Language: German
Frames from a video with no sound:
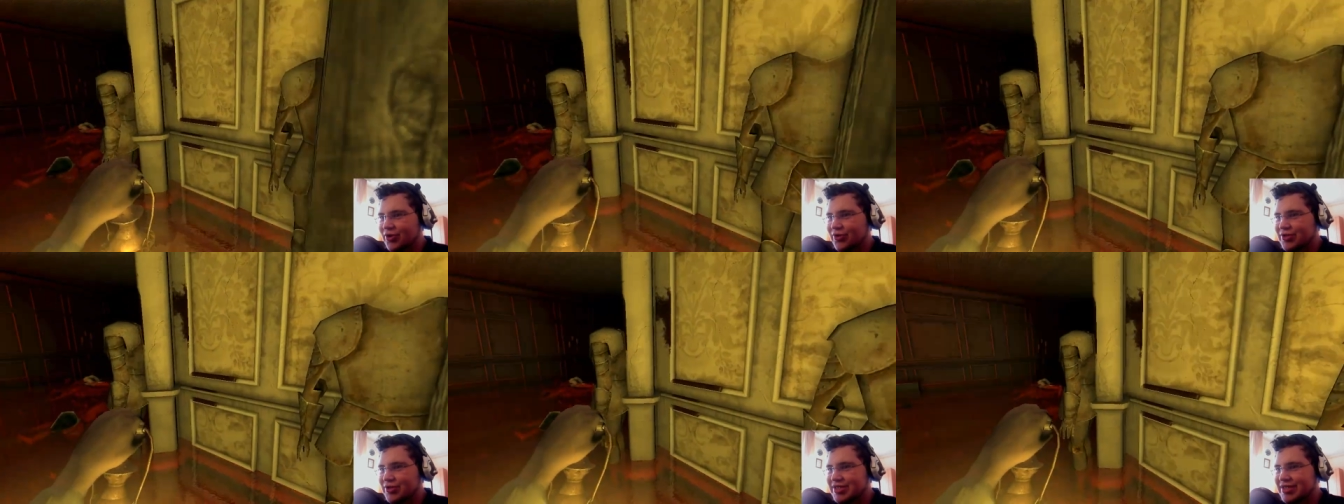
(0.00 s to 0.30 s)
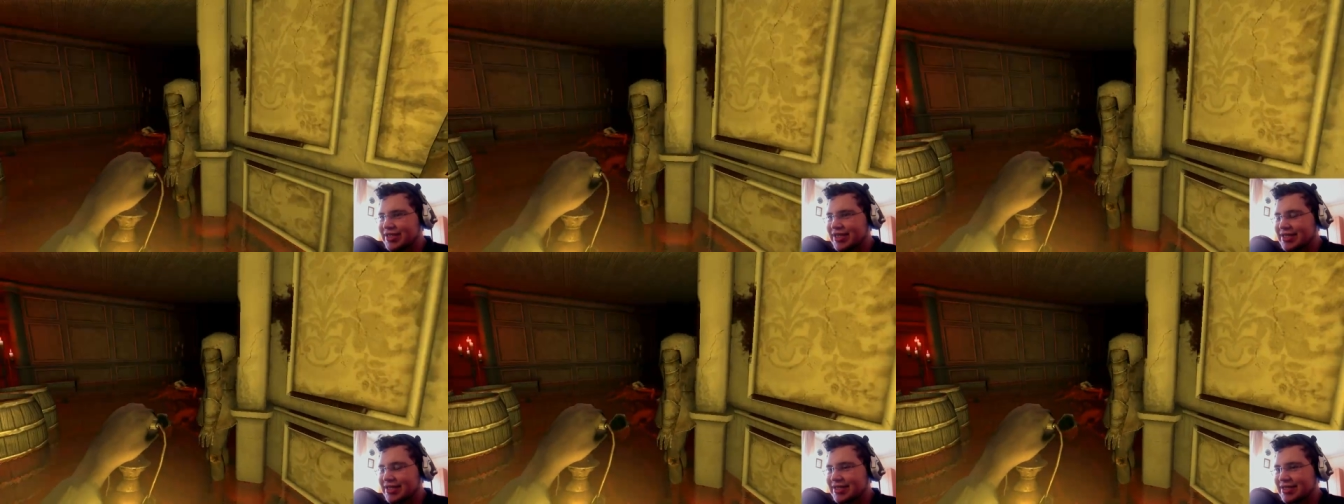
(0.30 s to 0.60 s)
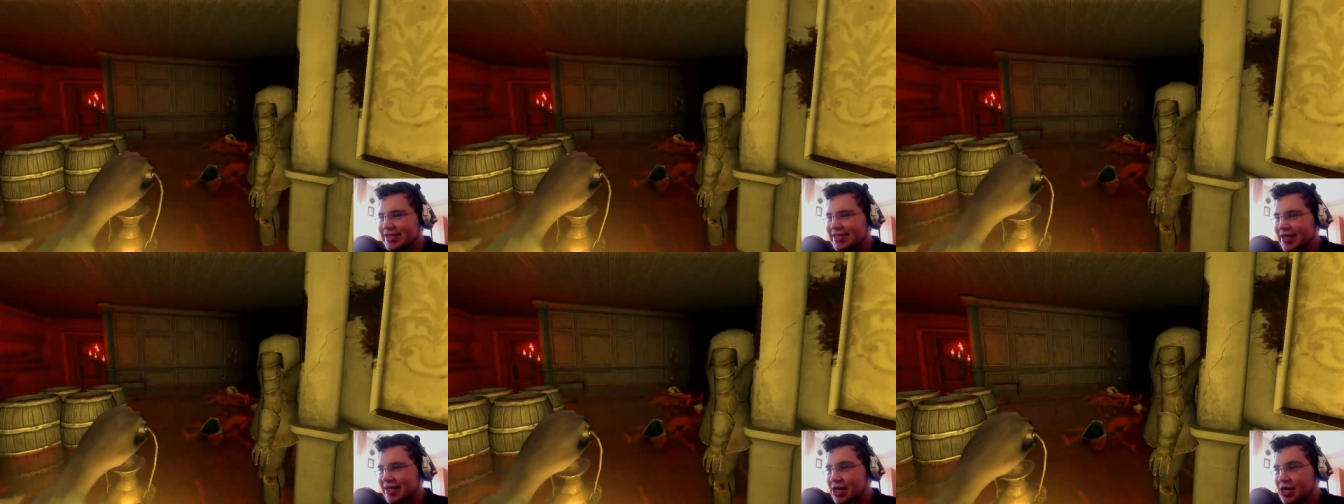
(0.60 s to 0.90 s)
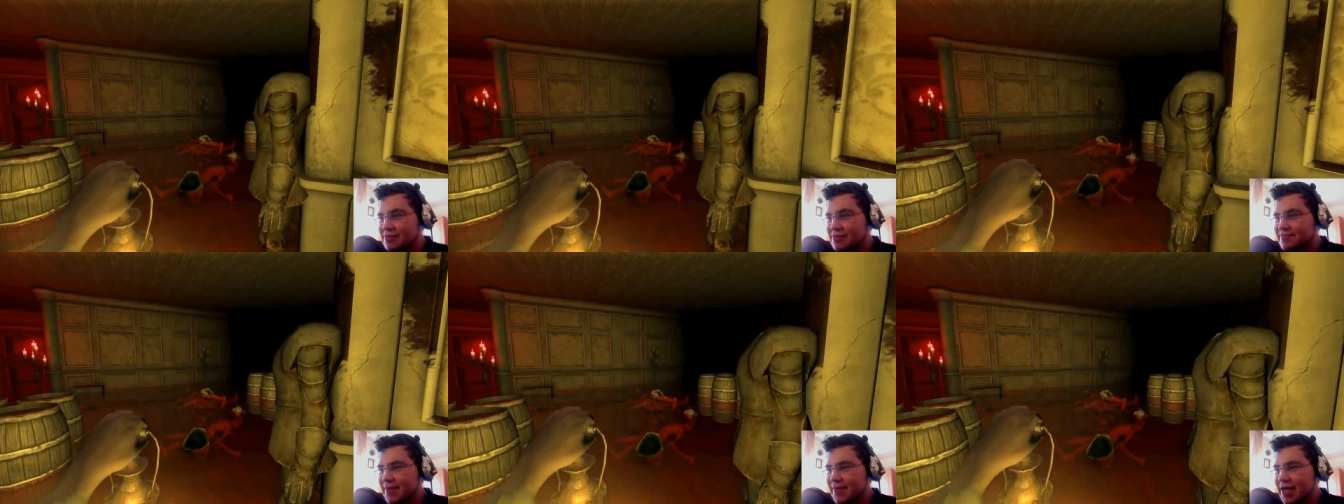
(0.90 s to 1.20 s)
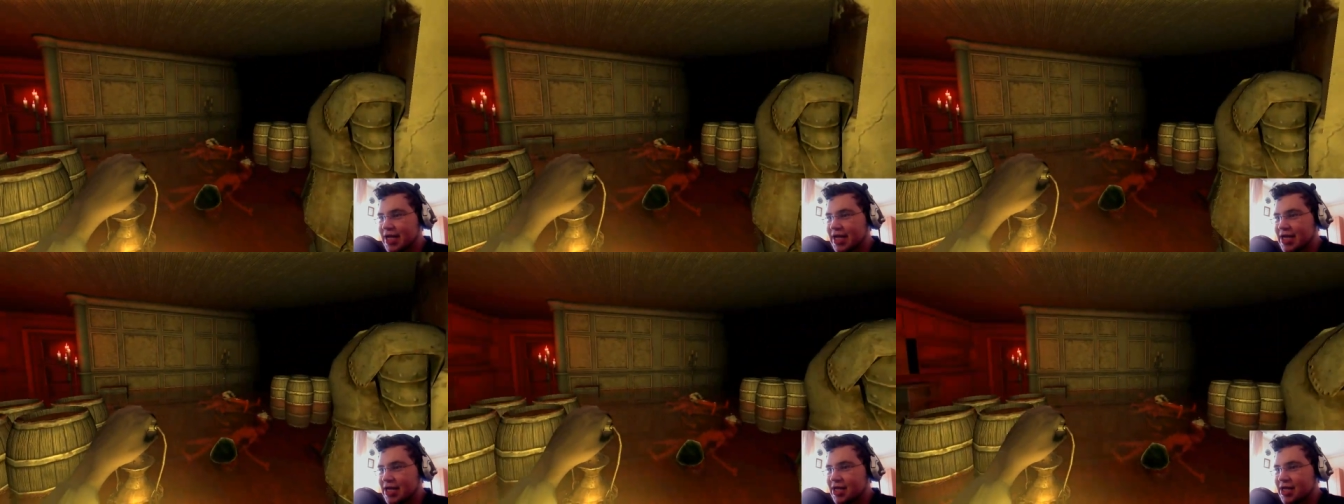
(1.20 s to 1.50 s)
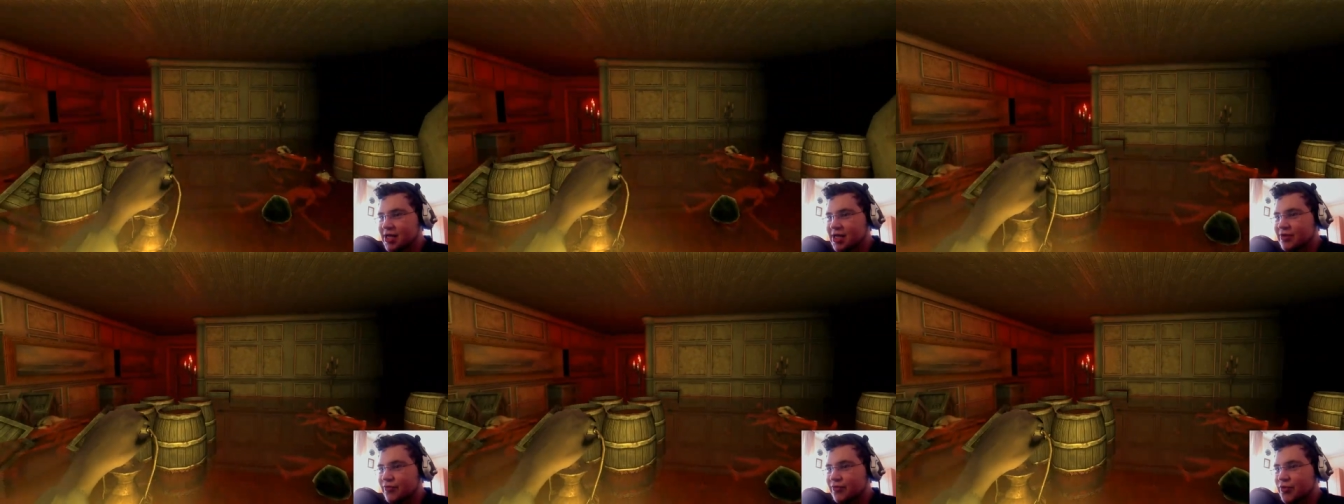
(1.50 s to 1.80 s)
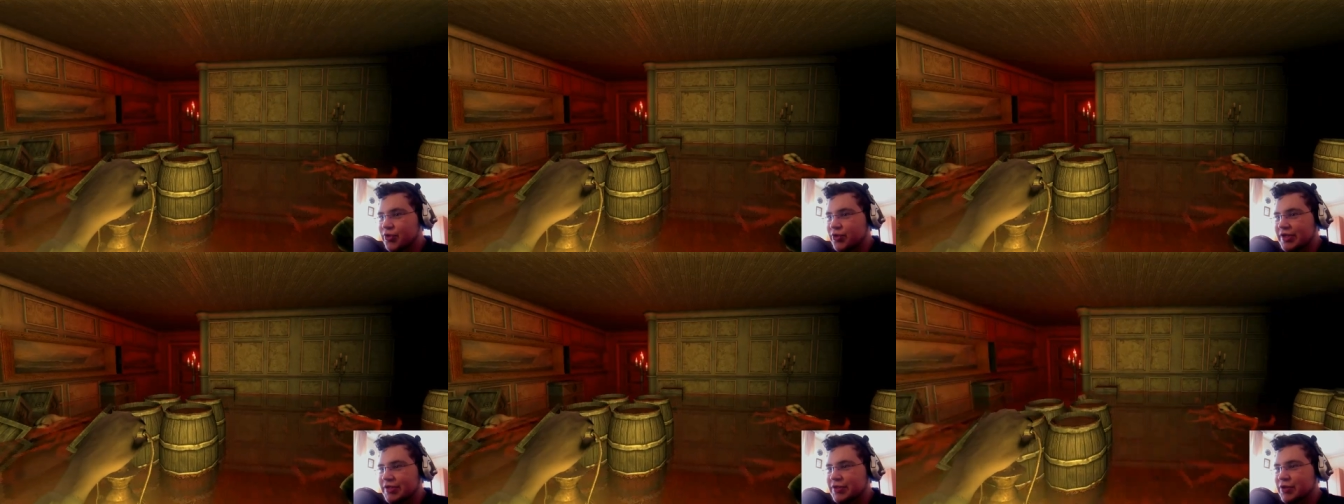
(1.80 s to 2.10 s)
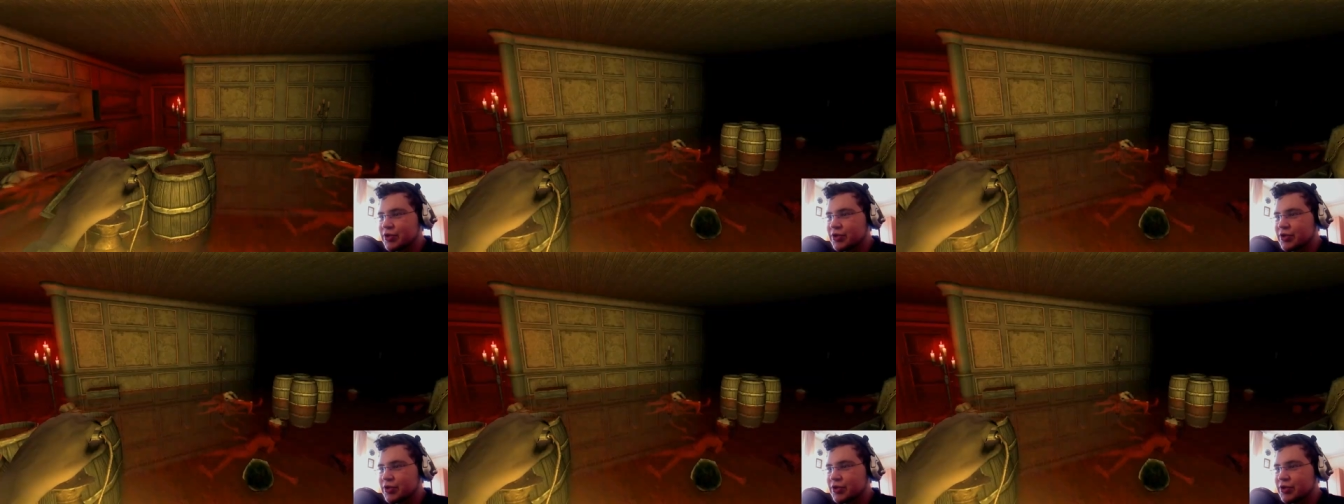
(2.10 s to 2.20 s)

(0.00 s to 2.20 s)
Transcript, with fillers: und jetzt, ähm, würdet ihr